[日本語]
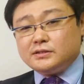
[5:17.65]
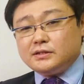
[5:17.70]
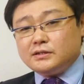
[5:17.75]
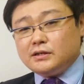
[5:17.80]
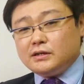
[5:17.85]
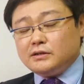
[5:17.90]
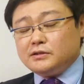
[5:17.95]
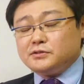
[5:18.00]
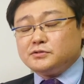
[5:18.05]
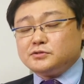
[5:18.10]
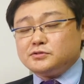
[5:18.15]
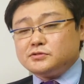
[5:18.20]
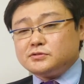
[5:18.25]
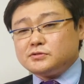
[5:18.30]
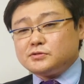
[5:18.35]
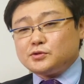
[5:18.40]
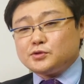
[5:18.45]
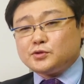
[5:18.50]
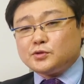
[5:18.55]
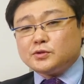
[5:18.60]
あい
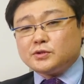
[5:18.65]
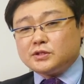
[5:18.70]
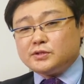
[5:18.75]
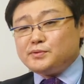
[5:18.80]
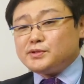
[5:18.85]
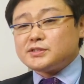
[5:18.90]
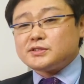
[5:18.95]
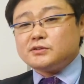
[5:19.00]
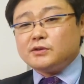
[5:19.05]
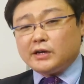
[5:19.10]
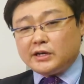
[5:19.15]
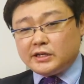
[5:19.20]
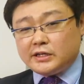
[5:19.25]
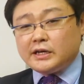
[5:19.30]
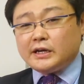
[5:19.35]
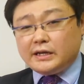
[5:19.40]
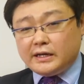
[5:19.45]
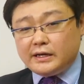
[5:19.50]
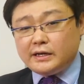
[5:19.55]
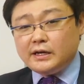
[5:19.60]
うことを決めつけるわけにい
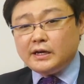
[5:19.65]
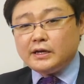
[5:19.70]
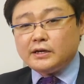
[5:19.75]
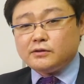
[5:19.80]
かない